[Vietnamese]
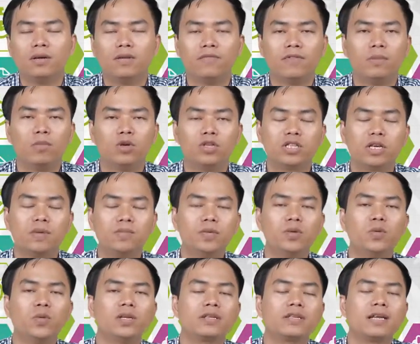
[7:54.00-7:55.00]
và một trong những
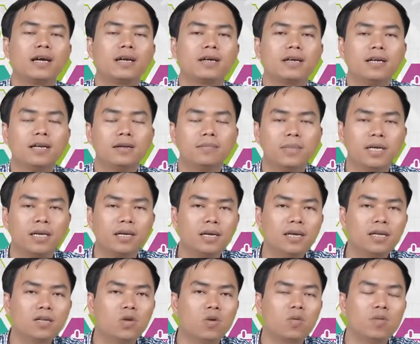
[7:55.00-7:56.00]
nguyên tắc đấy là mình
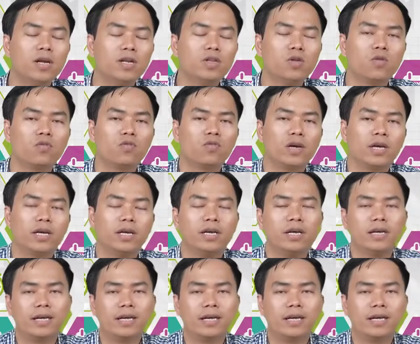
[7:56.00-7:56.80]
liên tục liên tục phải